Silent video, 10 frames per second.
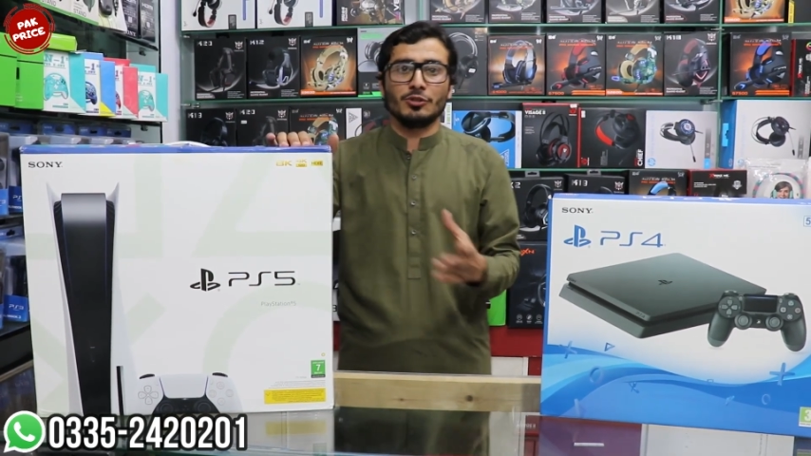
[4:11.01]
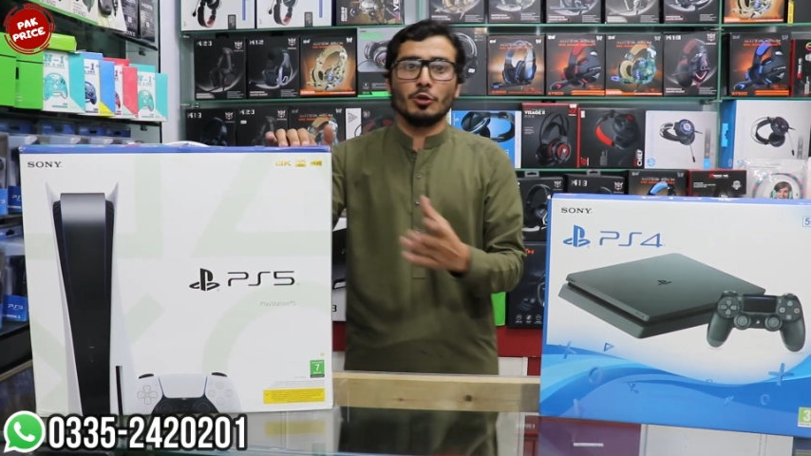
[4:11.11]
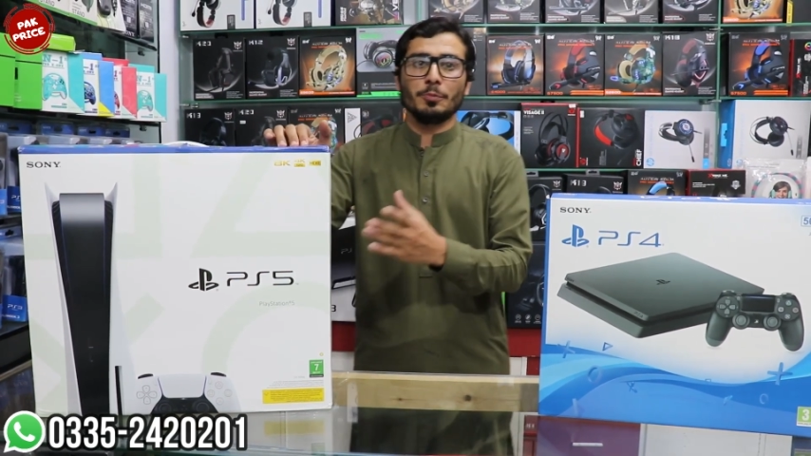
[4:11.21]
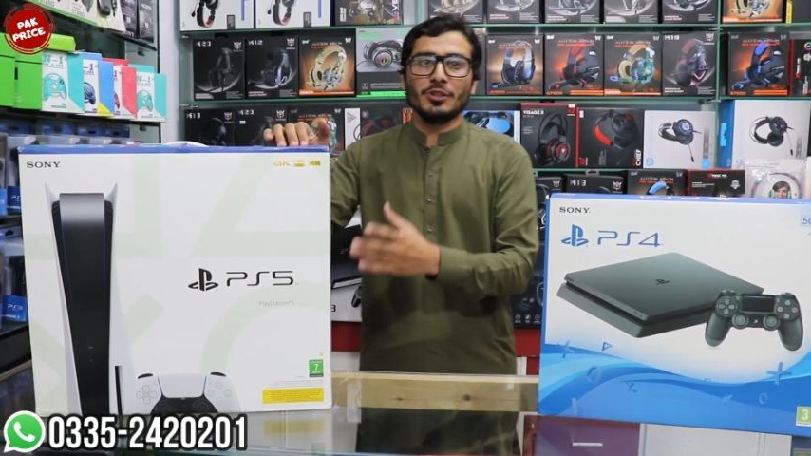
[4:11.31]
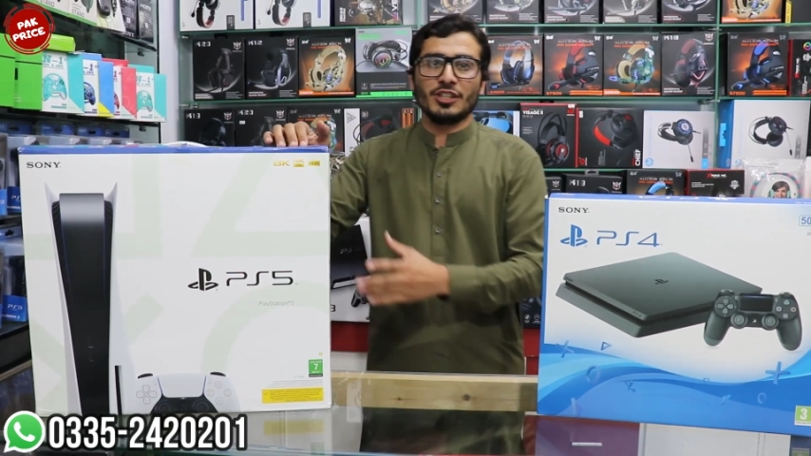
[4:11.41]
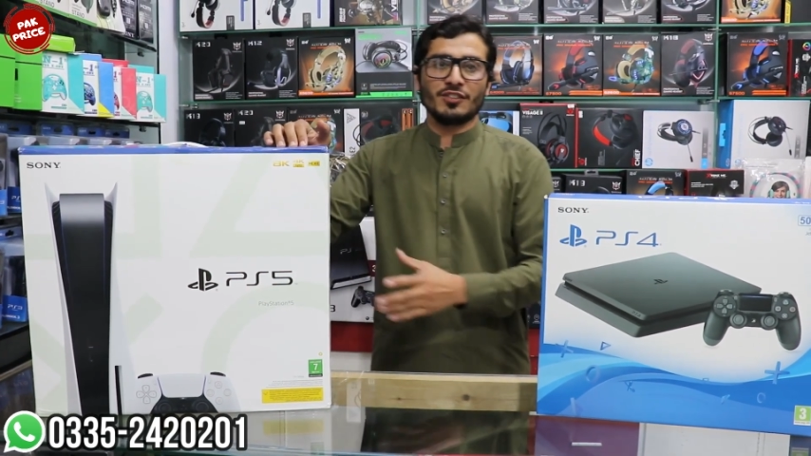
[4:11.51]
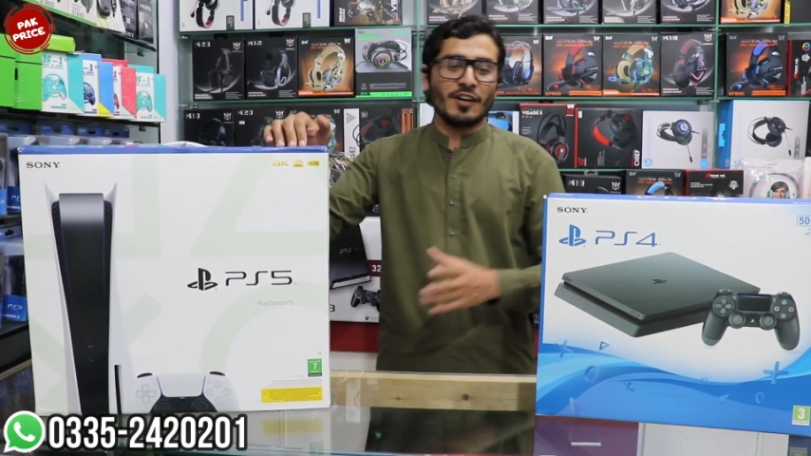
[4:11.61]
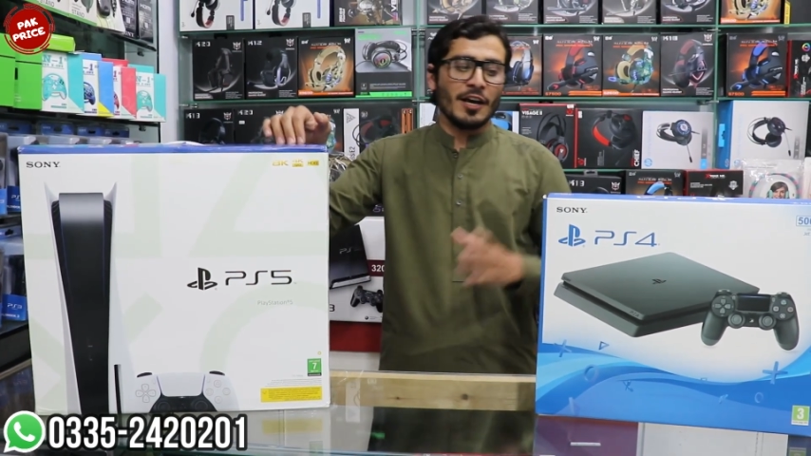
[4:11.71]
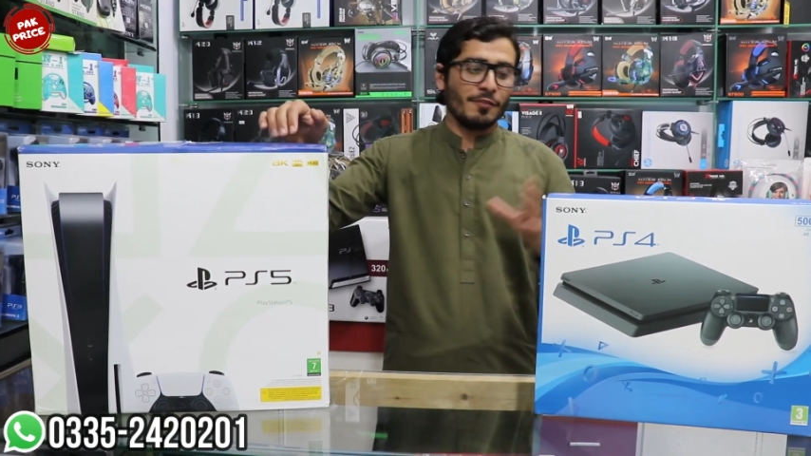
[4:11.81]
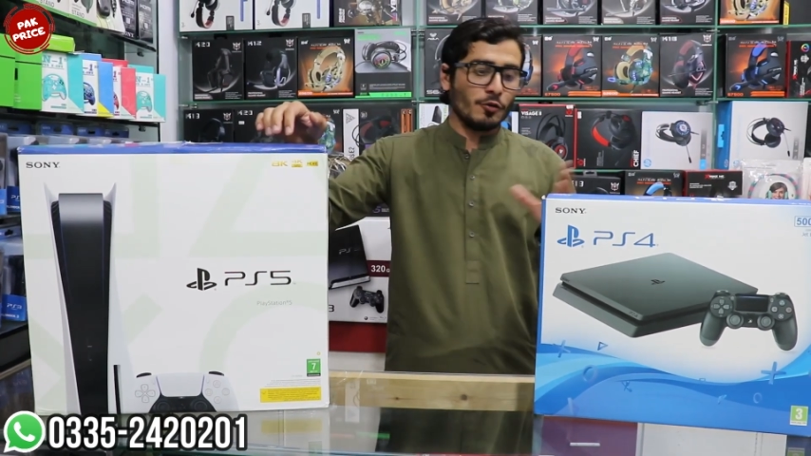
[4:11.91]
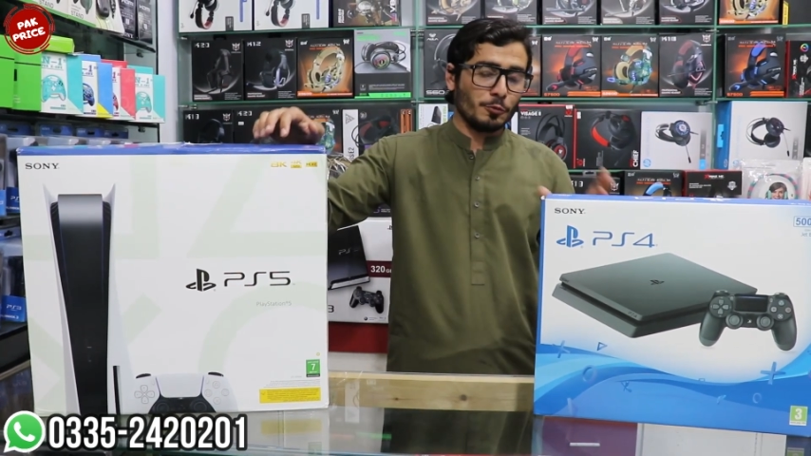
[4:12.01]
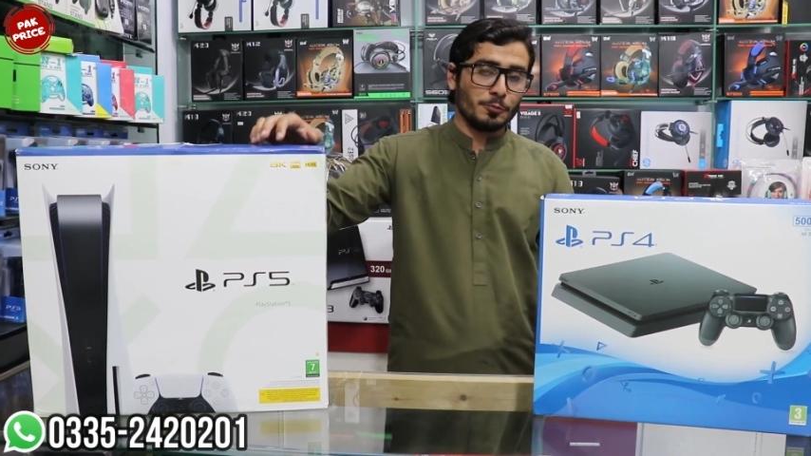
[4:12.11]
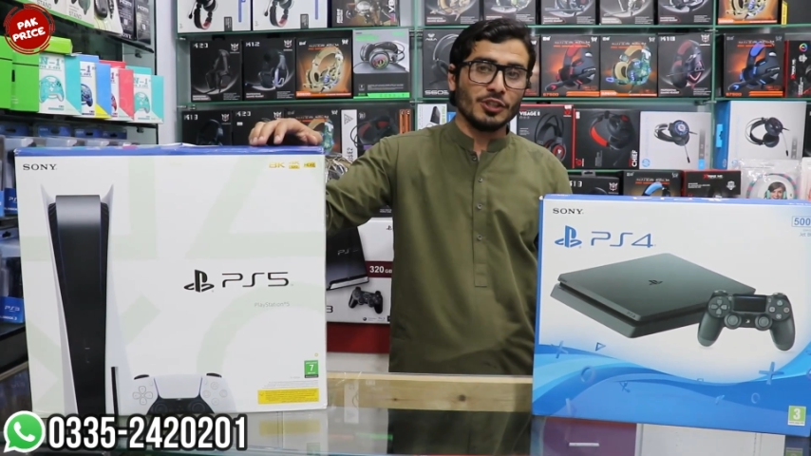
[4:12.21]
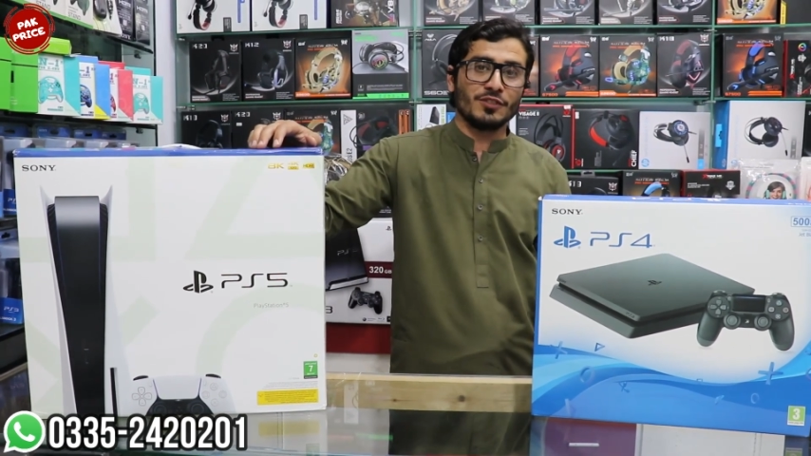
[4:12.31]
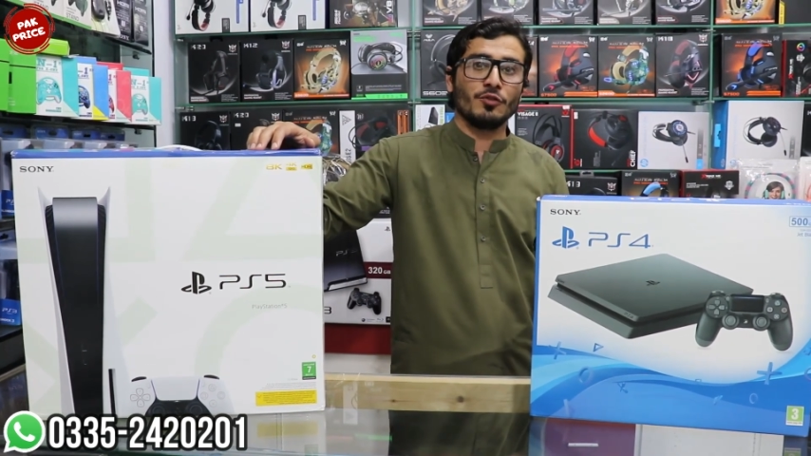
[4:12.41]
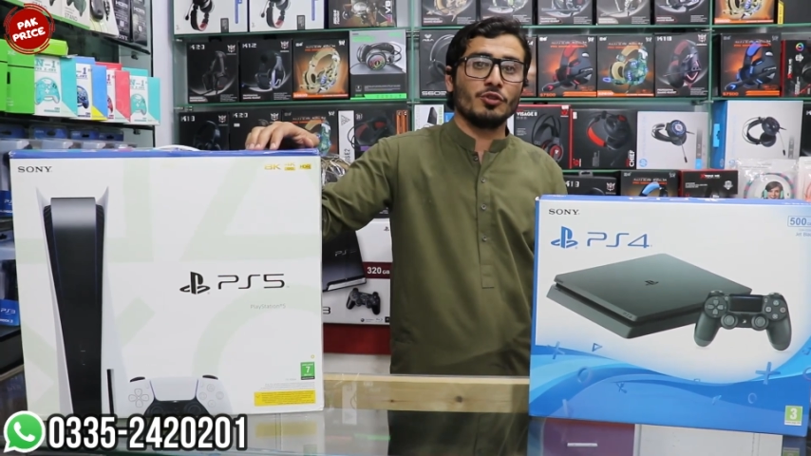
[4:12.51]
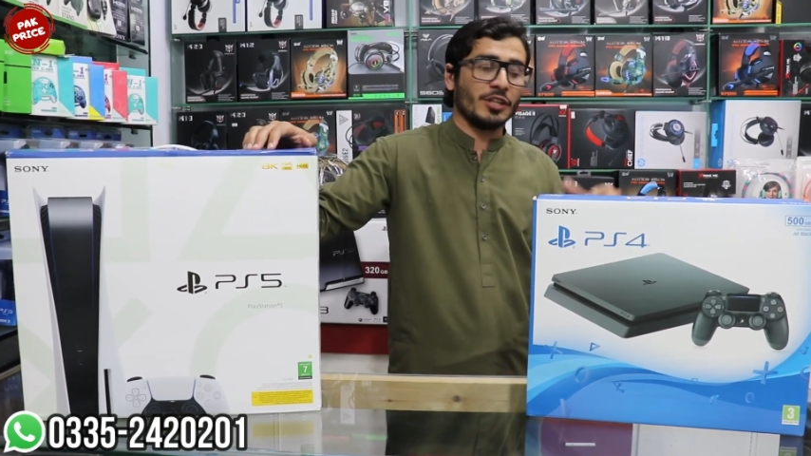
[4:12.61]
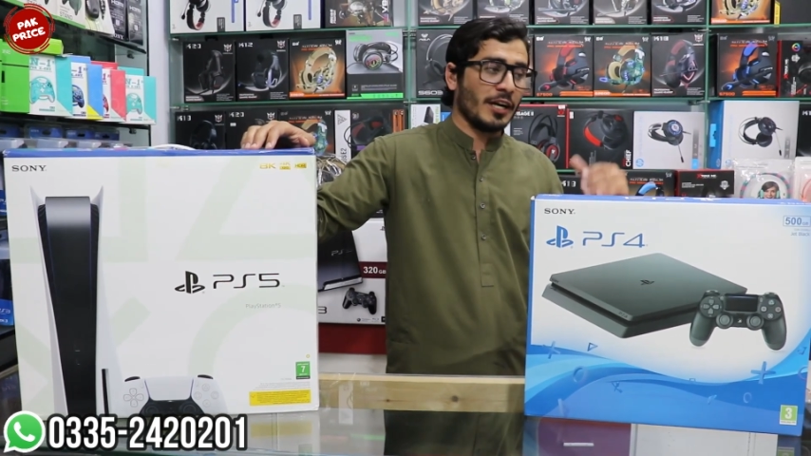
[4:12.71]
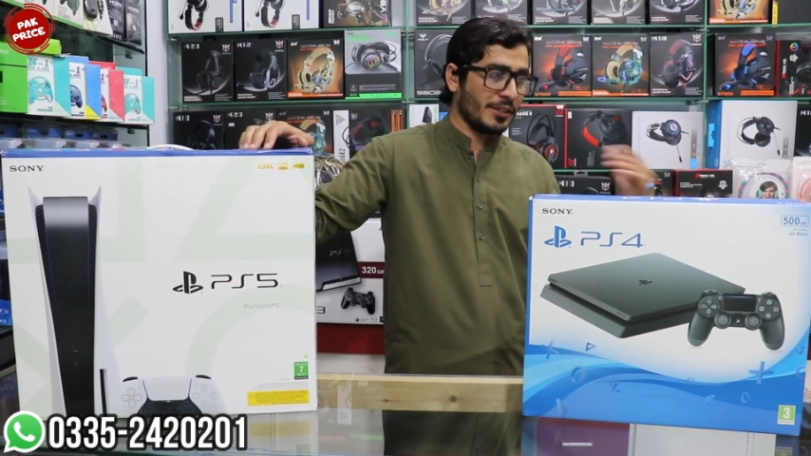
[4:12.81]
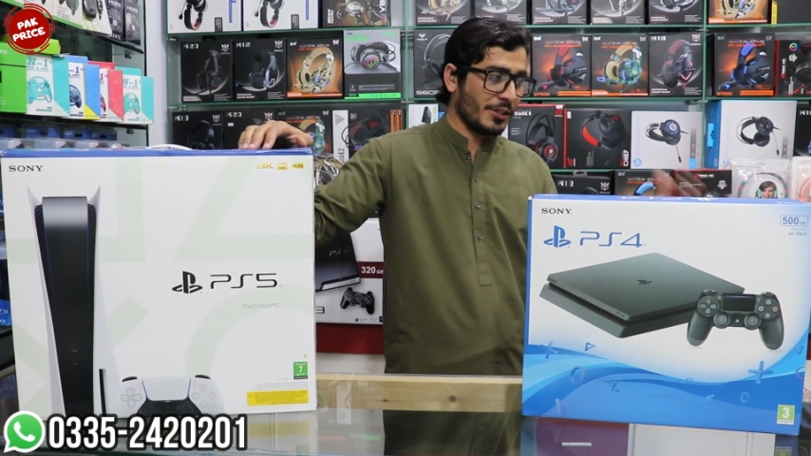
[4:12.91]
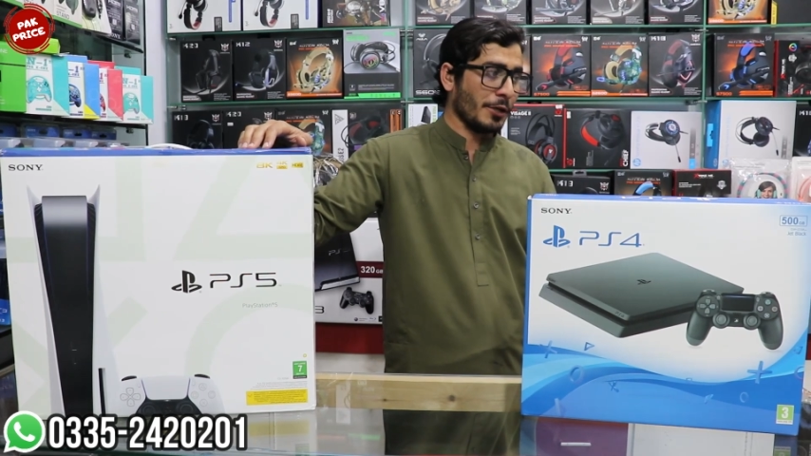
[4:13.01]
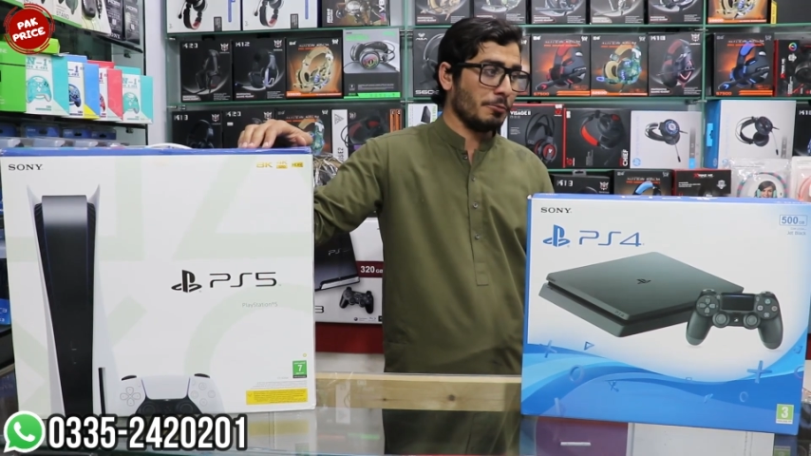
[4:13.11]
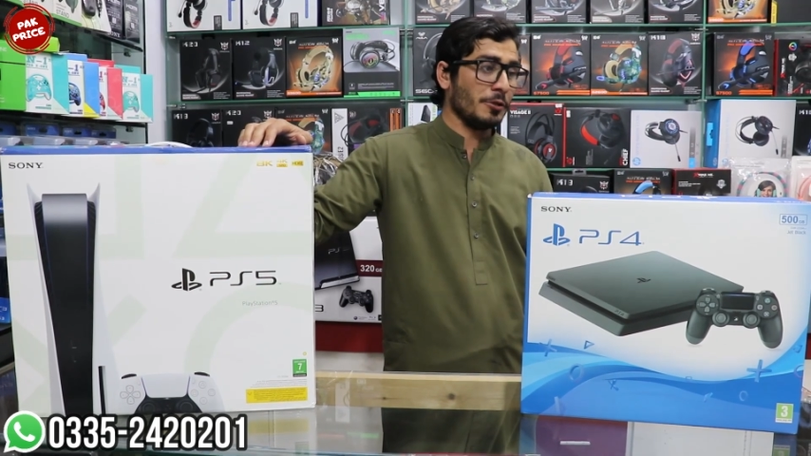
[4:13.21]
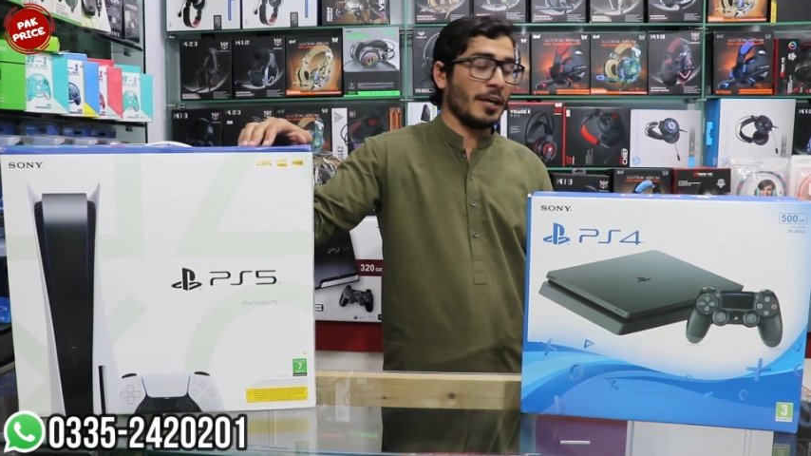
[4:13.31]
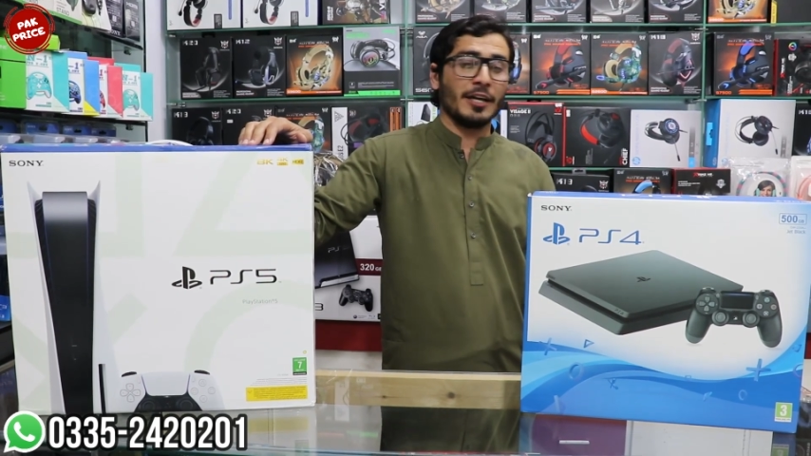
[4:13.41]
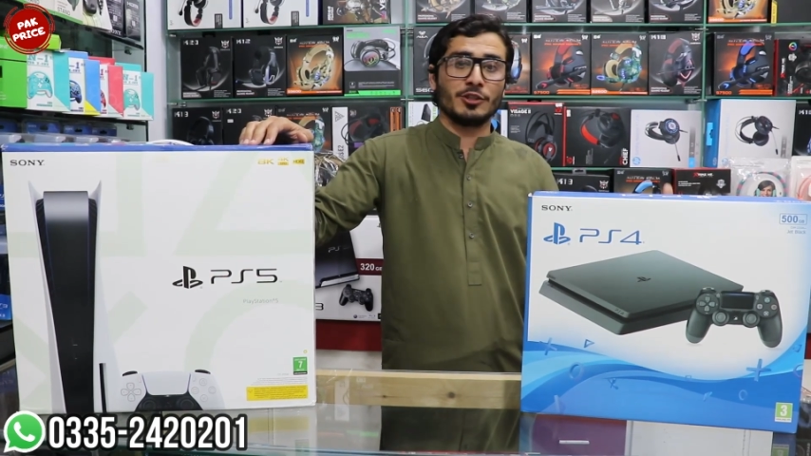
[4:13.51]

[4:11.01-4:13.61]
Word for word: की जो पी एस फाइव और पी एस फोर से हट के भी